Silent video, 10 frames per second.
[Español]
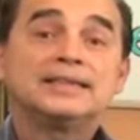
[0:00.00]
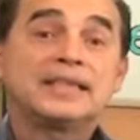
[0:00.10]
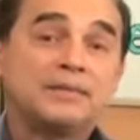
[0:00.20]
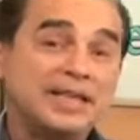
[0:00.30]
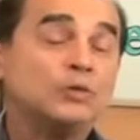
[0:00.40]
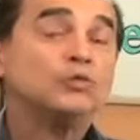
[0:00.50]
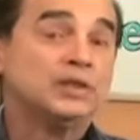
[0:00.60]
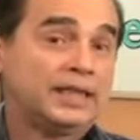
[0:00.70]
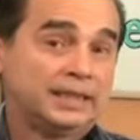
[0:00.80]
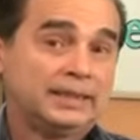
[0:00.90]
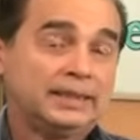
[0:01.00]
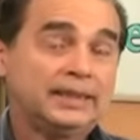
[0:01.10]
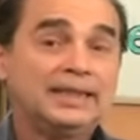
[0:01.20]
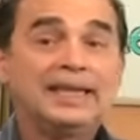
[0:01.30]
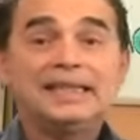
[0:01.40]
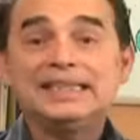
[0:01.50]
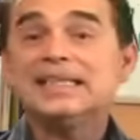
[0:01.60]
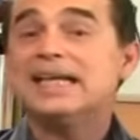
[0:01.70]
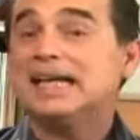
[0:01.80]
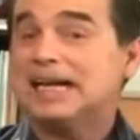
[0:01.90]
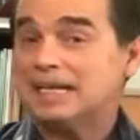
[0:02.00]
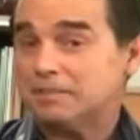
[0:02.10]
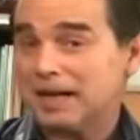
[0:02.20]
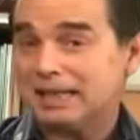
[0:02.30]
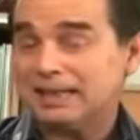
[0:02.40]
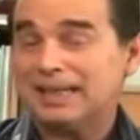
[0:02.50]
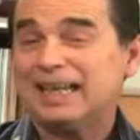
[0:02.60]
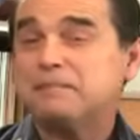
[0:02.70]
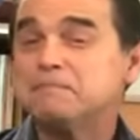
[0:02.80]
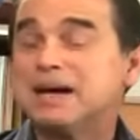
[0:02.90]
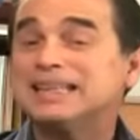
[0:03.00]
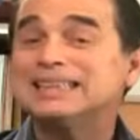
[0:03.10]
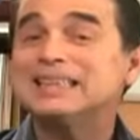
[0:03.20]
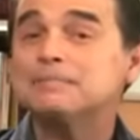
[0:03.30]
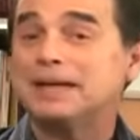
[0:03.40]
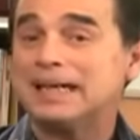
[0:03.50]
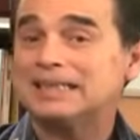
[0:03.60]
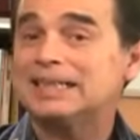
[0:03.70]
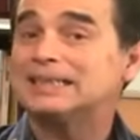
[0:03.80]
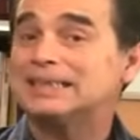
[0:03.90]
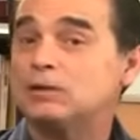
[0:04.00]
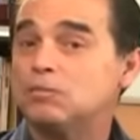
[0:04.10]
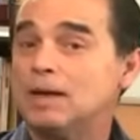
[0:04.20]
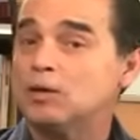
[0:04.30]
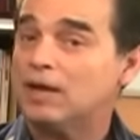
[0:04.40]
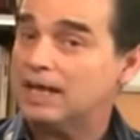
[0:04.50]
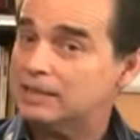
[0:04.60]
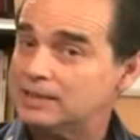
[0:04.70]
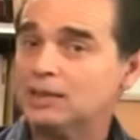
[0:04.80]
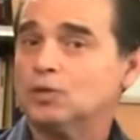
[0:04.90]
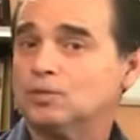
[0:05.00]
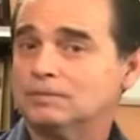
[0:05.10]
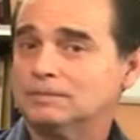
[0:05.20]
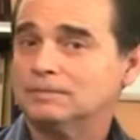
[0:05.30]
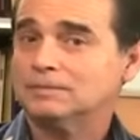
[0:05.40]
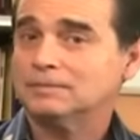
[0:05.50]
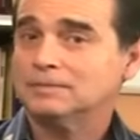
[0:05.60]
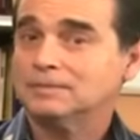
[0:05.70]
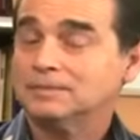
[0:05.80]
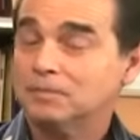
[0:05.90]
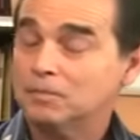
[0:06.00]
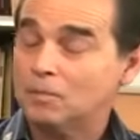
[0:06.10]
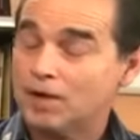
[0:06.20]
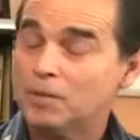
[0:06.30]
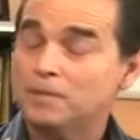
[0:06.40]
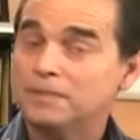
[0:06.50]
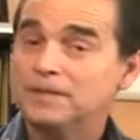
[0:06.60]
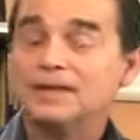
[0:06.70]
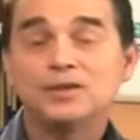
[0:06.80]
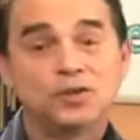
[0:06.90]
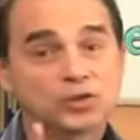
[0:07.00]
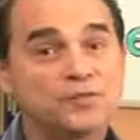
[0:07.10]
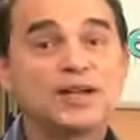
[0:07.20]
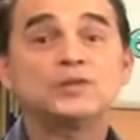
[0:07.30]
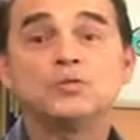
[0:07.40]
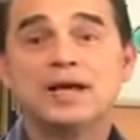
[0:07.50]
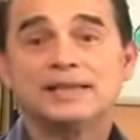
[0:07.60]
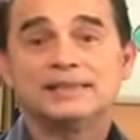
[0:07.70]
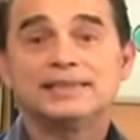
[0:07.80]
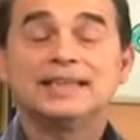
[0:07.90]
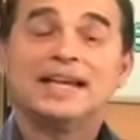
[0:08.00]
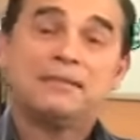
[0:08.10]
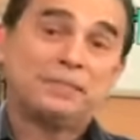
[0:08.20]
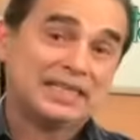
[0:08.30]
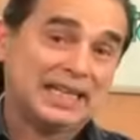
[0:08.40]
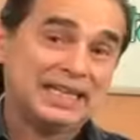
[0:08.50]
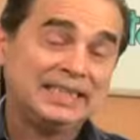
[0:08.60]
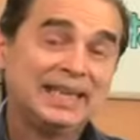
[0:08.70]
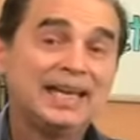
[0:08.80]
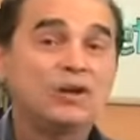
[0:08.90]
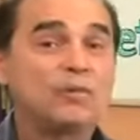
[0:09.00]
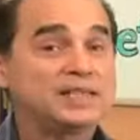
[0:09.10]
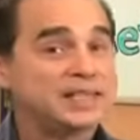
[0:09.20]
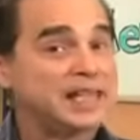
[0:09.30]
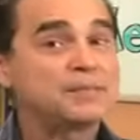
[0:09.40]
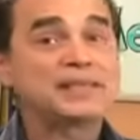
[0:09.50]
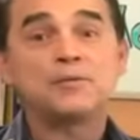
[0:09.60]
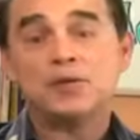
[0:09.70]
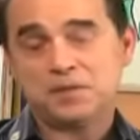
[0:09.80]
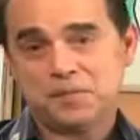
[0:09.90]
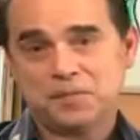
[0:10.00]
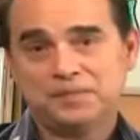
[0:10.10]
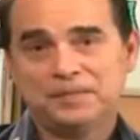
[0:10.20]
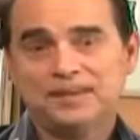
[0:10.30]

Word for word: ¿Sabía usted que dicen que el animal que más se parece al ser humano es el cerdo? Bueno, yo soy Frank Suárez, especialista en obesidad y metabolismo.